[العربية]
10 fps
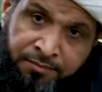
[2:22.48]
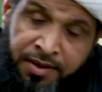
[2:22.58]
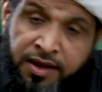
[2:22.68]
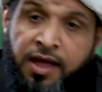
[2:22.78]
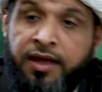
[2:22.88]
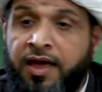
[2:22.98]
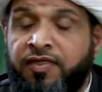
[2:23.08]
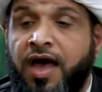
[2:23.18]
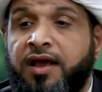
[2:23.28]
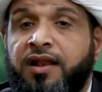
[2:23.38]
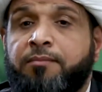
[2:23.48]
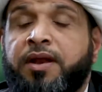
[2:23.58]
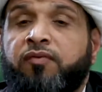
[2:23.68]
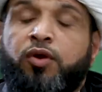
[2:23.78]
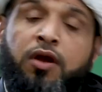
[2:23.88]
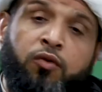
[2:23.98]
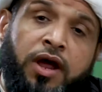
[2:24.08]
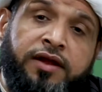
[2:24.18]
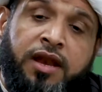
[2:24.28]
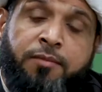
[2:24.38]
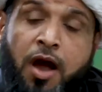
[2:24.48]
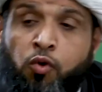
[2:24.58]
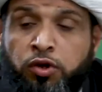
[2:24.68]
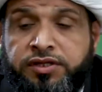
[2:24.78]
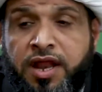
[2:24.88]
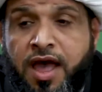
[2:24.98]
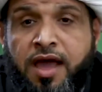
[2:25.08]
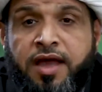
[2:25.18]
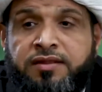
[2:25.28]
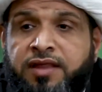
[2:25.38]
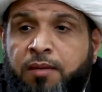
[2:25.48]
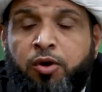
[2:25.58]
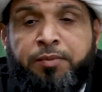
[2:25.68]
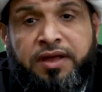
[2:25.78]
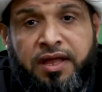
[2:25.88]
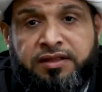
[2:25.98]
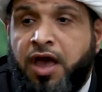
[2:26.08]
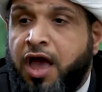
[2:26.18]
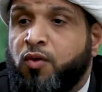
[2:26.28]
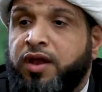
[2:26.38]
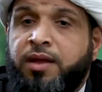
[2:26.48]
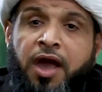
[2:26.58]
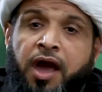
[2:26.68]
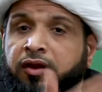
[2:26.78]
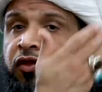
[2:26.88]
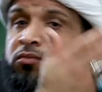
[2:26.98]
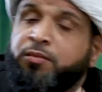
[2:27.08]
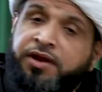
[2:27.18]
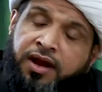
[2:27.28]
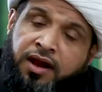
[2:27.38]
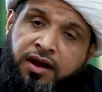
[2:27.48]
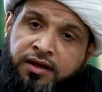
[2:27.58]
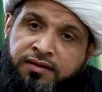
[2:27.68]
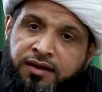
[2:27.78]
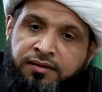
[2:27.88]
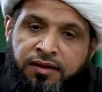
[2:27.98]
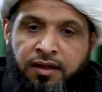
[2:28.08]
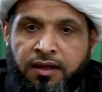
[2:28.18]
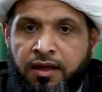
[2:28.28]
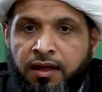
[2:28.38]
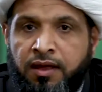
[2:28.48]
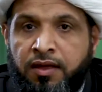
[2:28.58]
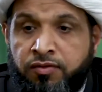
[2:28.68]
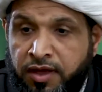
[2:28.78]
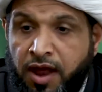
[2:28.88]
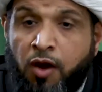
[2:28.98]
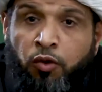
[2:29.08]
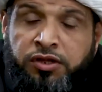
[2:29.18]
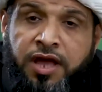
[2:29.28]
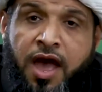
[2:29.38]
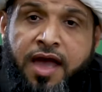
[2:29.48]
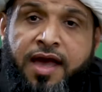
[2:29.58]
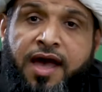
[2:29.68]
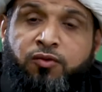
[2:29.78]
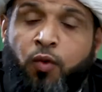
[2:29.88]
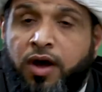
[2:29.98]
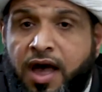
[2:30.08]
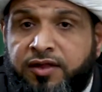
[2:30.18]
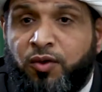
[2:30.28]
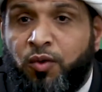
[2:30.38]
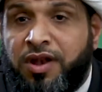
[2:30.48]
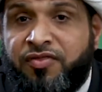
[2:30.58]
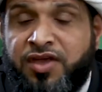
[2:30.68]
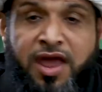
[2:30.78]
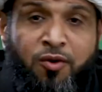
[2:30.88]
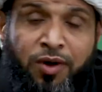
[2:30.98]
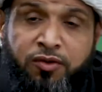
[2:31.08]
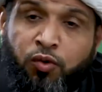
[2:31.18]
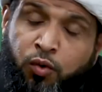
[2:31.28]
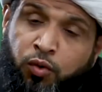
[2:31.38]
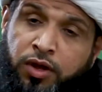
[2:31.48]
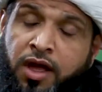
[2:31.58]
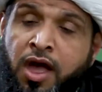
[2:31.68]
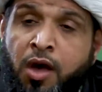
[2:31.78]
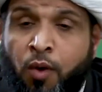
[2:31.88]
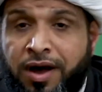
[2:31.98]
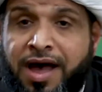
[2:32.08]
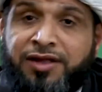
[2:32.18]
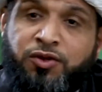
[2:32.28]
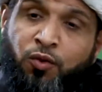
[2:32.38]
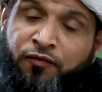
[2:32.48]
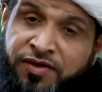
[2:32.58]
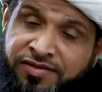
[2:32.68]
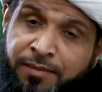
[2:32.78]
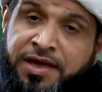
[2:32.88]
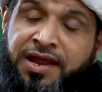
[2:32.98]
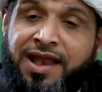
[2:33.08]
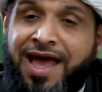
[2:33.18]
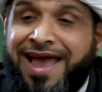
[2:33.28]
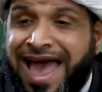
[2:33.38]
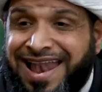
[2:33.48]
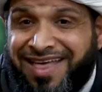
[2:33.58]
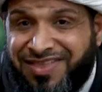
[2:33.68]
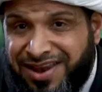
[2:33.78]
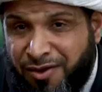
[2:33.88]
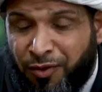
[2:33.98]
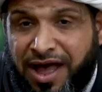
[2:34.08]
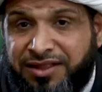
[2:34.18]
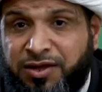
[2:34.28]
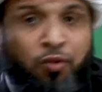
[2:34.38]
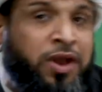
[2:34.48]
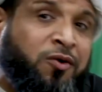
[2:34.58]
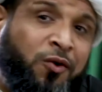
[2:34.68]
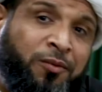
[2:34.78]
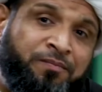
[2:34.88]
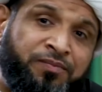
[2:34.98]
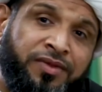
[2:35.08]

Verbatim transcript: ذلك كذلك لما ننظر للقرآن الكريم أكو عندنا آيات تأمر بالقتل يا أيها النبي حرض المؤمنين على القتال زين اكو عندي ايات وقاتلوا الذين يق... آه، وقاتلوا في سبيل الله الذين يقاتلونكم